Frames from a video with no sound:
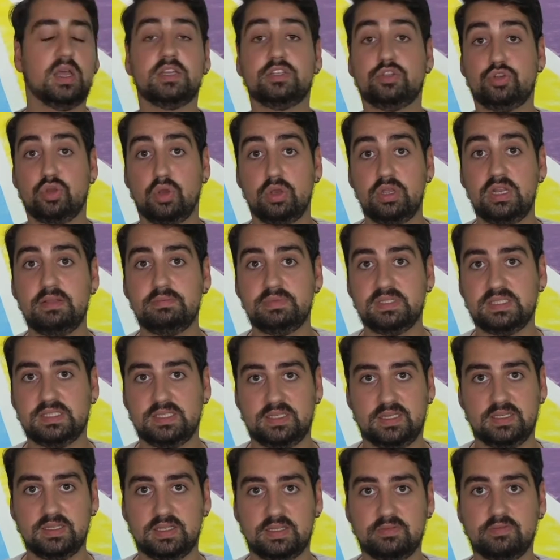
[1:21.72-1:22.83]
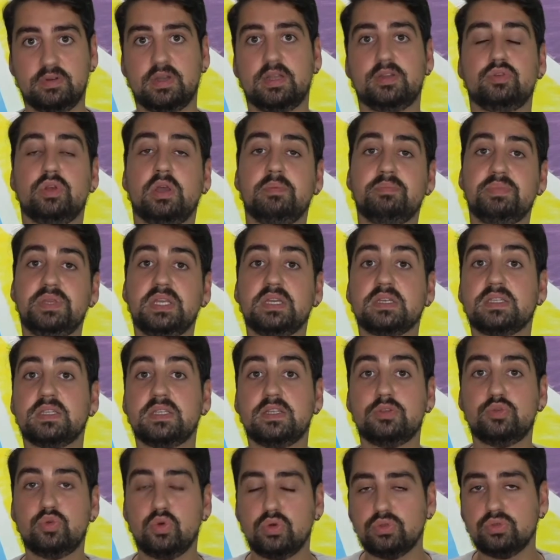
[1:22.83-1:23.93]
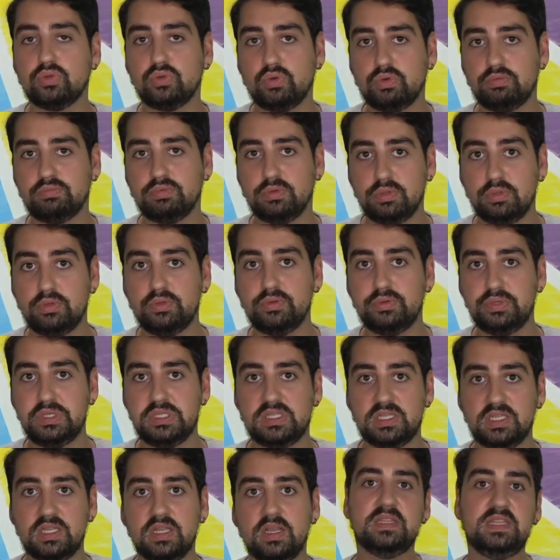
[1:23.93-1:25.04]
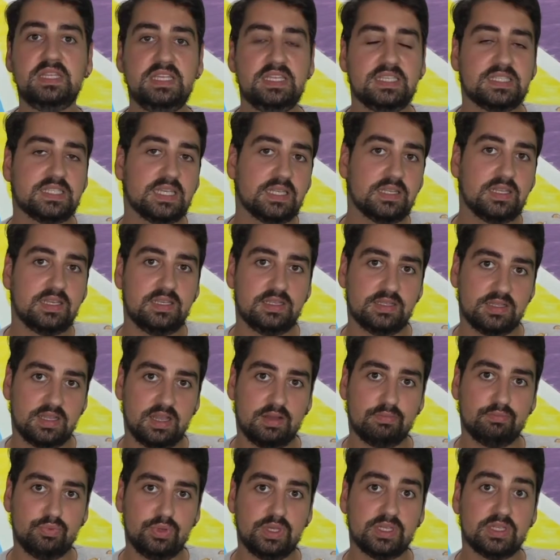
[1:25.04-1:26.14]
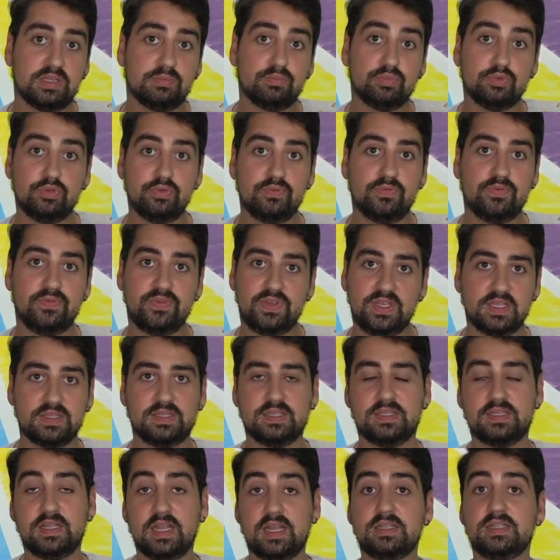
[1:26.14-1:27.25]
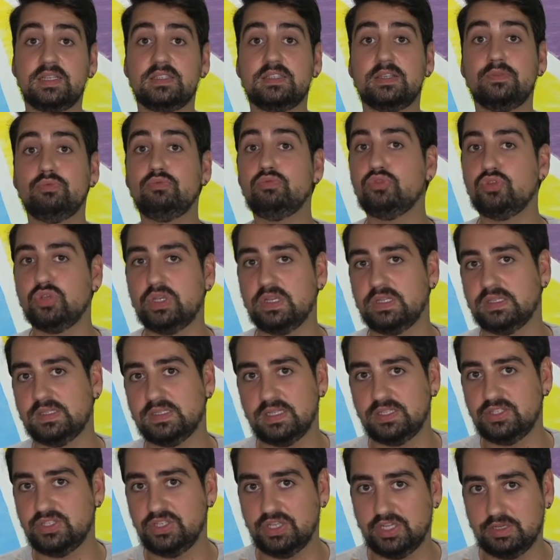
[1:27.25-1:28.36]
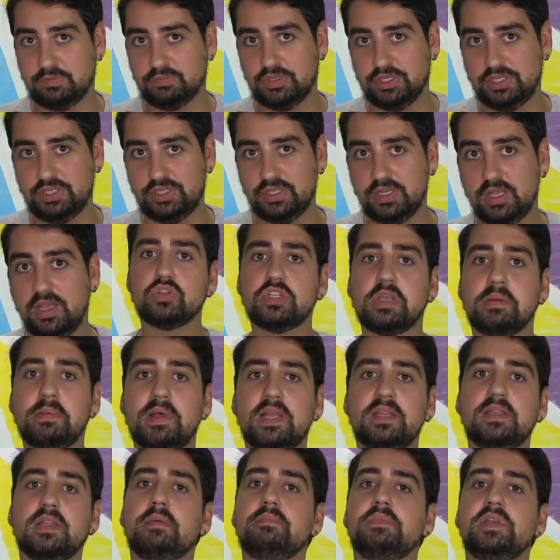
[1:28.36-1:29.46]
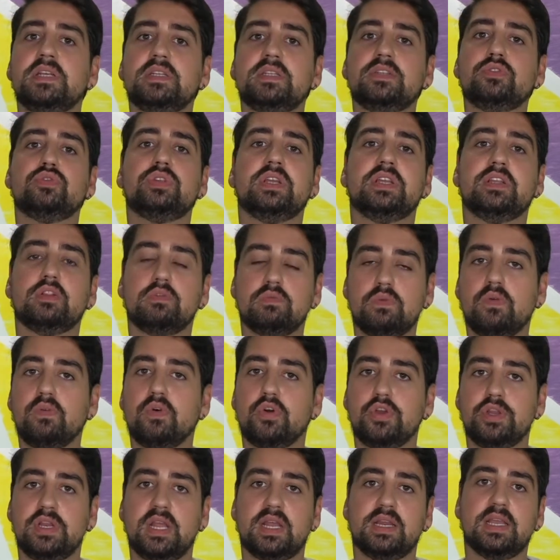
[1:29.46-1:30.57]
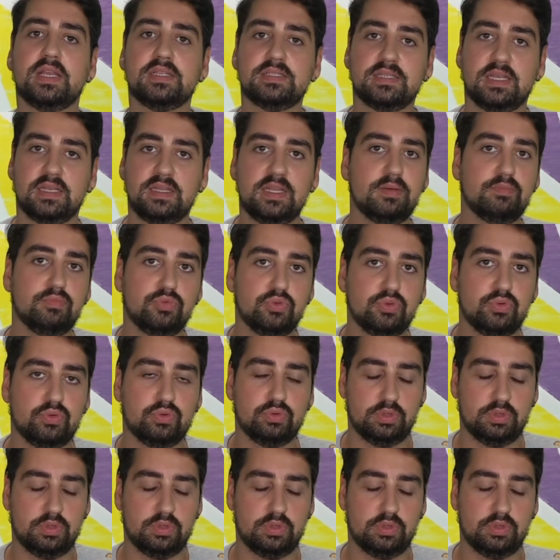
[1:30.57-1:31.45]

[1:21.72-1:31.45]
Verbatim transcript: Ha şöyle bir sıkıntı var şu an. Piyasada çok zor bulunduğu için Nisan ayından bu yana bunun fiyatı neredeyse neredeyse 3 katına çıkmış. O zamandan beri de sürekli WoW oynarken zaten bunu